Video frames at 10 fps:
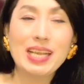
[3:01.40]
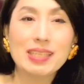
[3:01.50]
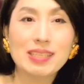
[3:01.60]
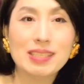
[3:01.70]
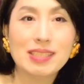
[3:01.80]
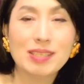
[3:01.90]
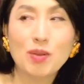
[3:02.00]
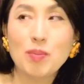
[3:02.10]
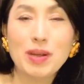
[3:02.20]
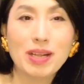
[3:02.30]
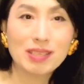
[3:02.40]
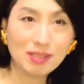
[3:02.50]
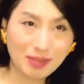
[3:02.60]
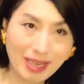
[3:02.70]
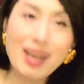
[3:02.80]
にごまかす
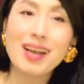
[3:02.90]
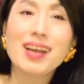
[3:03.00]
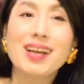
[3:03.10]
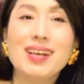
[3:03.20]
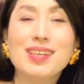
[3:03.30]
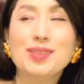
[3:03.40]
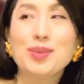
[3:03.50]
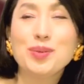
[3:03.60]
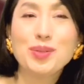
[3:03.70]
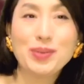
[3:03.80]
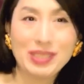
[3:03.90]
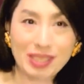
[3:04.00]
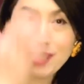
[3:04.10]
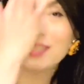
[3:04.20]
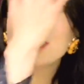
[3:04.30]
とかそういうことはし
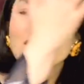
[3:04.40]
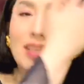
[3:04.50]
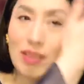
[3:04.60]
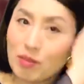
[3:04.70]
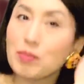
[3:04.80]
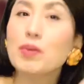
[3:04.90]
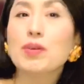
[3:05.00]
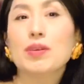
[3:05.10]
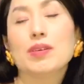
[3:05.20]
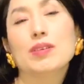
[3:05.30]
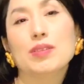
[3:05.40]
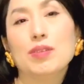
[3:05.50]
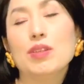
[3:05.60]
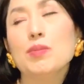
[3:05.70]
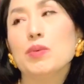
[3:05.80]
てたんですけれども
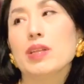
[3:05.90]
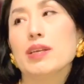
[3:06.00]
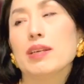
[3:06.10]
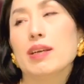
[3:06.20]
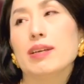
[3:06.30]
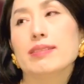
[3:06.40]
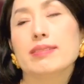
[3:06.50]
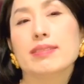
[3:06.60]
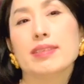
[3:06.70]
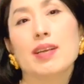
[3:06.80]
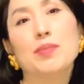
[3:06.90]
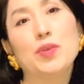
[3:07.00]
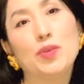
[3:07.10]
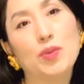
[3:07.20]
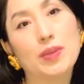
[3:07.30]
それでもなんか
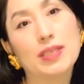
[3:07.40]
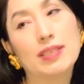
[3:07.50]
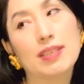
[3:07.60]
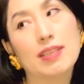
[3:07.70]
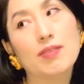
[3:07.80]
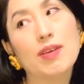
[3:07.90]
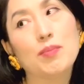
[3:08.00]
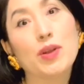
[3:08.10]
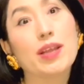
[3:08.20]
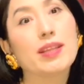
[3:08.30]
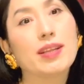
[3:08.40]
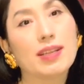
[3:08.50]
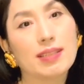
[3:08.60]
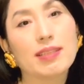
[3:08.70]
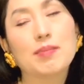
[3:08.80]
髪を伸ばさせてはもらえな
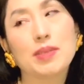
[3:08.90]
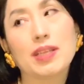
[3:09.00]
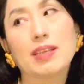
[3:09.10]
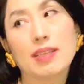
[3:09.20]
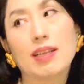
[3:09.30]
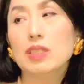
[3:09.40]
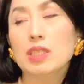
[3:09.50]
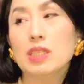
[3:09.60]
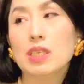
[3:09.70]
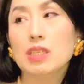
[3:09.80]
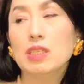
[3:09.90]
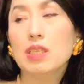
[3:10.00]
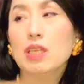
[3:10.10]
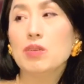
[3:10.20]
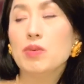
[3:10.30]
かったみたいな先
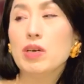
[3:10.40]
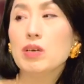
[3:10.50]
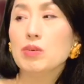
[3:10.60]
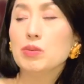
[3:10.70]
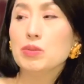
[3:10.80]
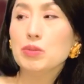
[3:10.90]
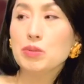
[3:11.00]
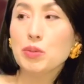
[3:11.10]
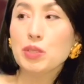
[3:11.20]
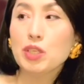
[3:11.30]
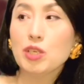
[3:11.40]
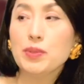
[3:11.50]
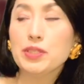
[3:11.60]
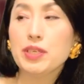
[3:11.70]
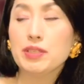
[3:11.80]
生は本当に
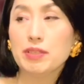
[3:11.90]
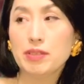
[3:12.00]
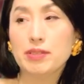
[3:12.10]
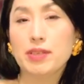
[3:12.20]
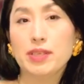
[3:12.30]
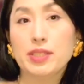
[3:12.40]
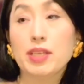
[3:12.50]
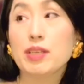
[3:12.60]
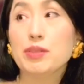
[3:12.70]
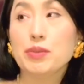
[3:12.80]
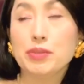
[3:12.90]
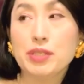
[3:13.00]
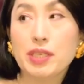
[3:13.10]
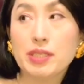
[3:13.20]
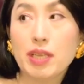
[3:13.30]
厳しかったですシャキッと
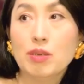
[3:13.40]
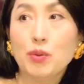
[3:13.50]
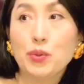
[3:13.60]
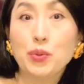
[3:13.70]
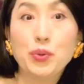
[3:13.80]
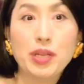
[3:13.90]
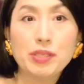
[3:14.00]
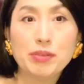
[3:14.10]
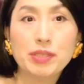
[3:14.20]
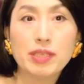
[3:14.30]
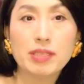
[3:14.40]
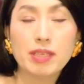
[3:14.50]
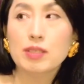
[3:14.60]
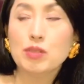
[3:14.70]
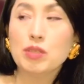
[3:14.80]
しなさい男らしくしな
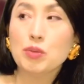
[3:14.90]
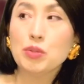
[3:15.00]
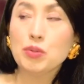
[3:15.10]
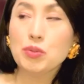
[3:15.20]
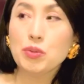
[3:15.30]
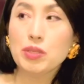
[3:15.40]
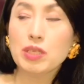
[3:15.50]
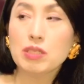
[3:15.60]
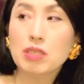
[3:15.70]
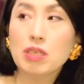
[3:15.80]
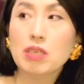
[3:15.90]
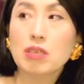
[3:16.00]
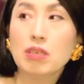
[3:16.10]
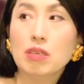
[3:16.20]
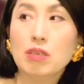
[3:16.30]
さいそして男の子たちに
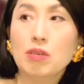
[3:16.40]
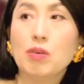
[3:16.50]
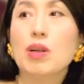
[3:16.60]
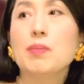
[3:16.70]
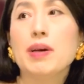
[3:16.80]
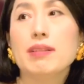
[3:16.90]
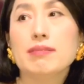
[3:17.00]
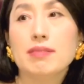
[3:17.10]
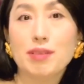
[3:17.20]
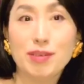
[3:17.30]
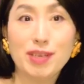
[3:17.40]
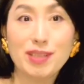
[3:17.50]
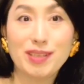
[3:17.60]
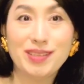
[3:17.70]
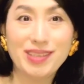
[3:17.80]
「おかま」って言われ
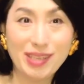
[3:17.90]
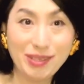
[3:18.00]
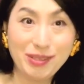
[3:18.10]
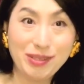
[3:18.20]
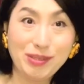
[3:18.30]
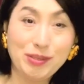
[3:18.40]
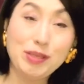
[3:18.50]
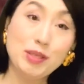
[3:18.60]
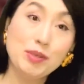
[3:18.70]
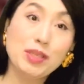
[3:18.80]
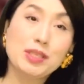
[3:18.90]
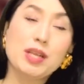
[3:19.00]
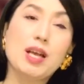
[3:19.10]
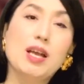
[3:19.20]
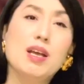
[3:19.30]
て泣くでしょ
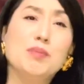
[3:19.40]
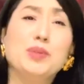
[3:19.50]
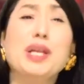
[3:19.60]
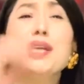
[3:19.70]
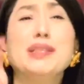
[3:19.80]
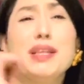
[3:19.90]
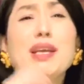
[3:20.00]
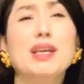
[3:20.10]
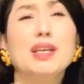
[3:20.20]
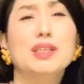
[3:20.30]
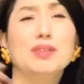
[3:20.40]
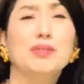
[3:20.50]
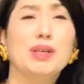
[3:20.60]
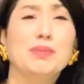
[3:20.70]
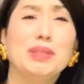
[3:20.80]
私が泣いて「
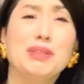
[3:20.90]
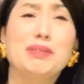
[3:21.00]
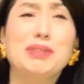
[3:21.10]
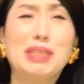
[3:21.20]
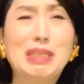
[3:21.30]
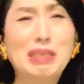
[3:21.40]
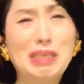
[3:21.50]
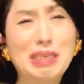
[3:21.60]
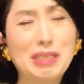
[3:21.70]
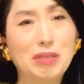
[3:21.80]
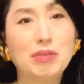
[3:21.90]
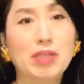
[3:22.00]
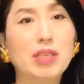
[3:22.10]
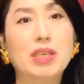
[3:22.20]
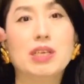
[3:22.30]
おかま」って言われたって言っ
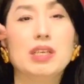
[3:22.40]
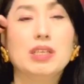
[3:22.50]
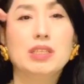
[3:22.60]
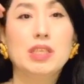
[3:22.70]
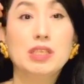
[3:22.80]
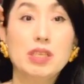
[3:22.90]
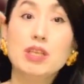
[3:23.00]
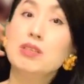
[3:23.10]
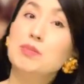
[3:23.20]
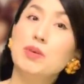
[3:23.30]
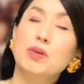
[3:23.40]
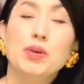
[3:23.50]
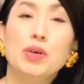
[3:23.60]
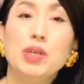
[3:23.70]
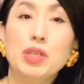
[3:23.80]
たら「先生にも「
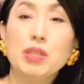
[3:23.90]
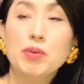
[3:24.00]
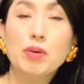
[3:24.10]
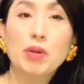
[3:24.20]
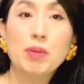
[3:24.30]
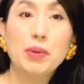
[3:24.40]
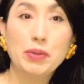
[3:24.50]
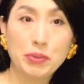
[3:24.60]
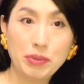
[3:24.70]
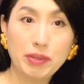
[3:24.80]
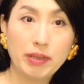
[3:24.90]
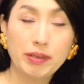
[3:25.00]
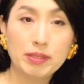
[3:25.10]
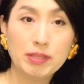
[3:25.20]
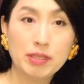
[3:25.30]
あなたはお構いよ」って
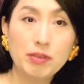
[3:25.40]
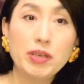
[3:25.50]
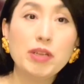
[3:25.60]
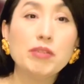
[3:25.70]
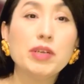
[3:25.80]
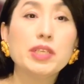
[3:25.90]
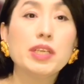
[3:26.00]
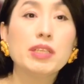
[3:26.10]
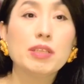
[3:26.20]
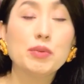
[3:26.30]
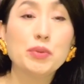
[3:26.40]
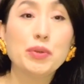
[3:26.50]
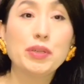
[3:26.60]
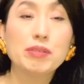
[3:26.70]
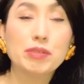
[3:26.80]
言われるのが嫌やったら
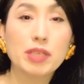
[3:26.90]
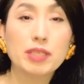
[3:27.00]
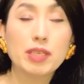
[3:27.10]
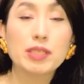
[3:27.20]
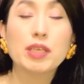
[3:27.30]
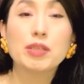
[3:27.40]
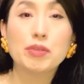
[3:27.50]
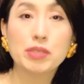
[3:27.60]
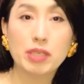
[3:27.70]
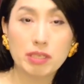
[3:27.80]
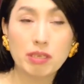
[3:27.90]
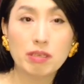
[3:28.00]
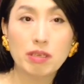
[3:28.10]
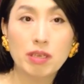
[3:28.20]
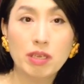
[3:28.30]
男らしくしなさいシャキッとしなさい
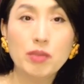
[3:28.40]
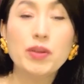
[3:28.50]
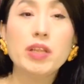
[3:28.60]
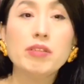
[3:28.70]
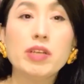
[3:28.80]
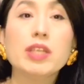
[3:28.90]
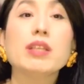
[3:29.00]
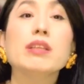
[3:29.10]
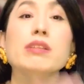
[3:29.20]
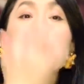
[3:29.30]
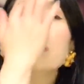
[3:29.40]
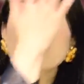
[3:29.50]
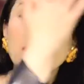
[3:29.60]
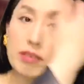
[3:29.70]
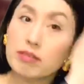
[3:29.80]
言われるあなたに理由
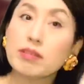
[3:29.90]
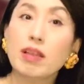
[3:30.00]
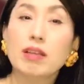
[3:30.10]
があるって